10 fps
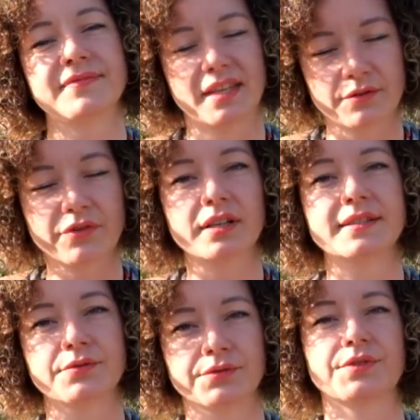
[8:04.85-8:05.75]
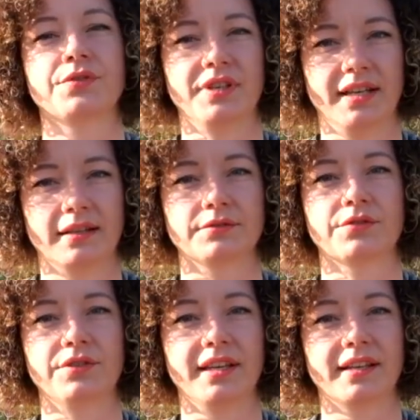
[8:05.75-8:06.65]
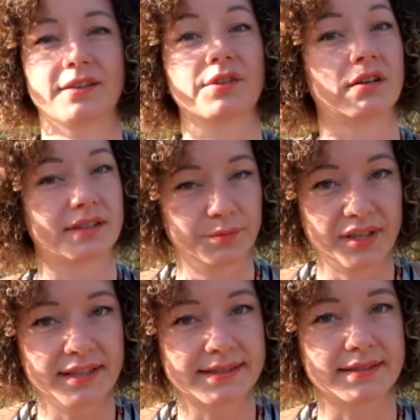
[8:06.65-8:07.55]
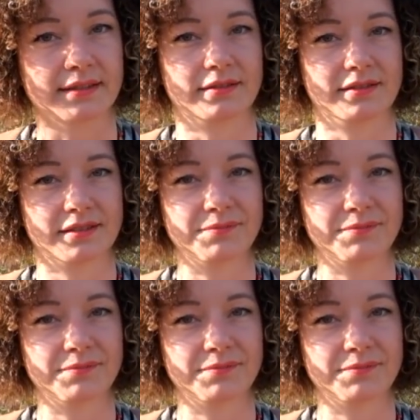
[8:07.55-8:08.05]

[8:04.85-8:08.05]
den Fraktionskollegen und Kolleginnen oder auch den Ministern. Ja.